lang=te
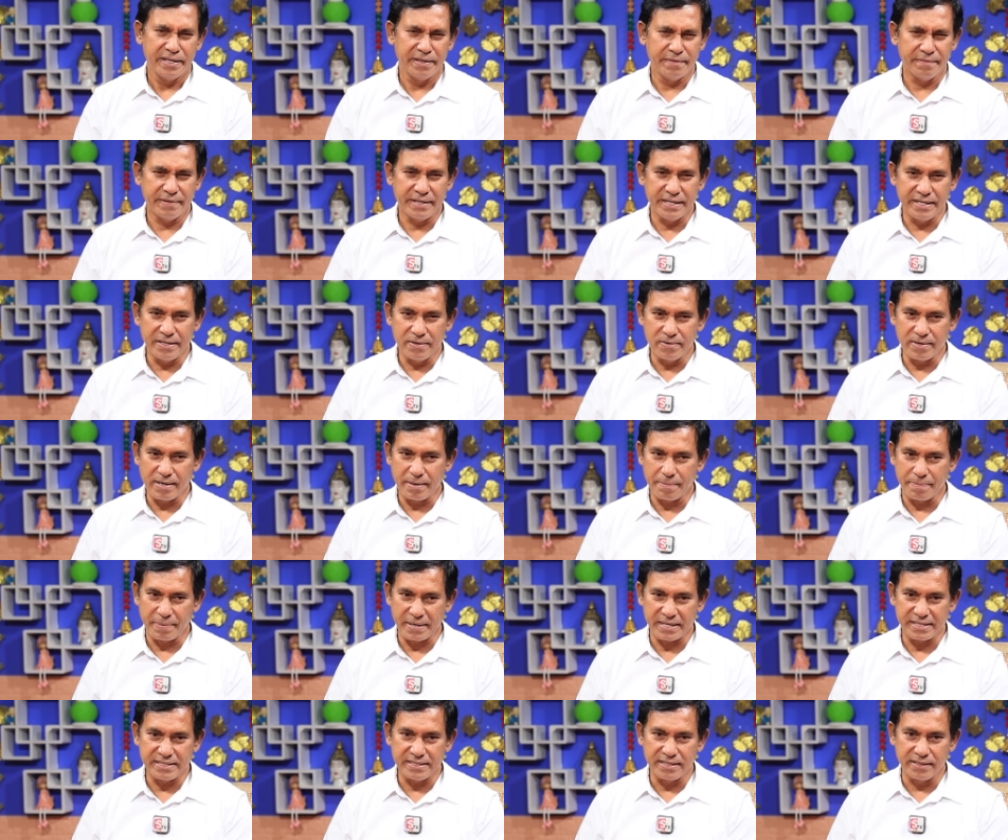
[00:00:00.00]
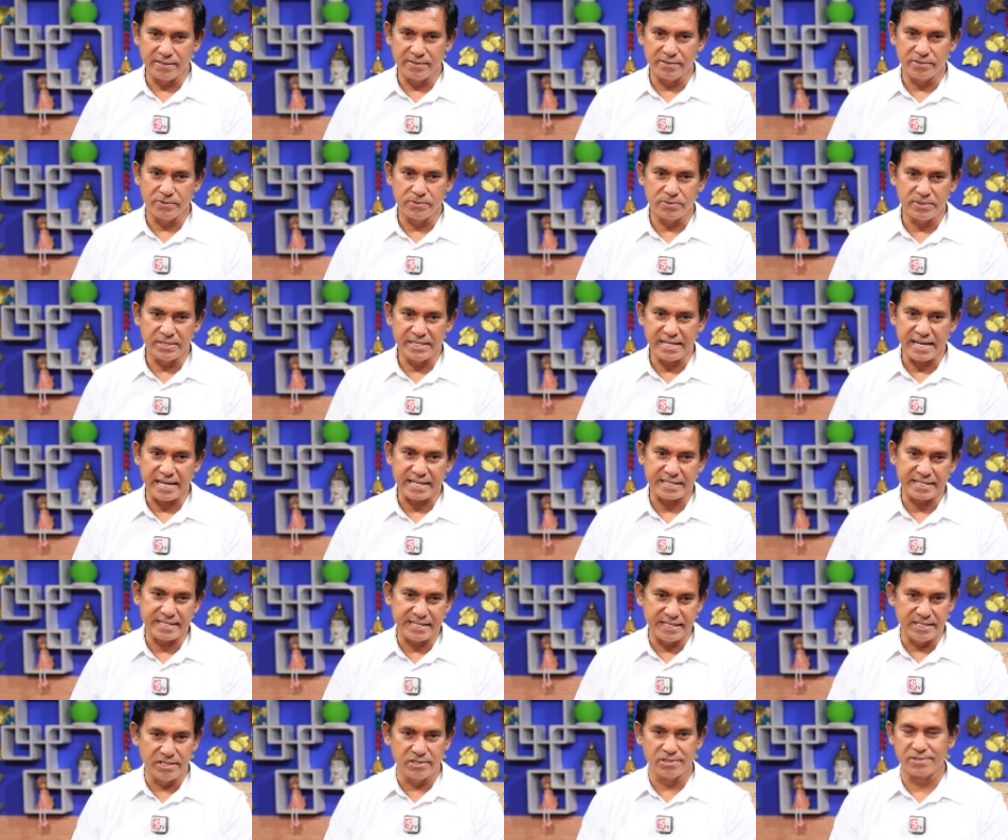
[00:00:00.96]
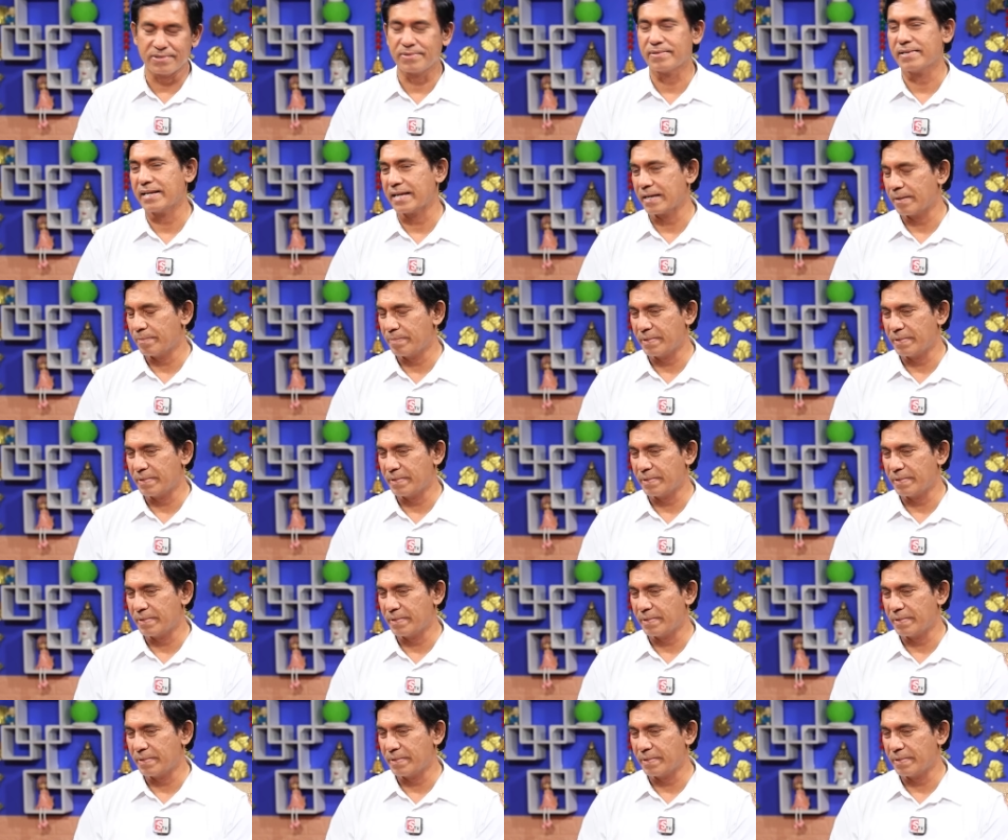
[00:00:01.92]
ఇవన్నీ కూడా ప్రజలు చూసి అసహించుకున్నారు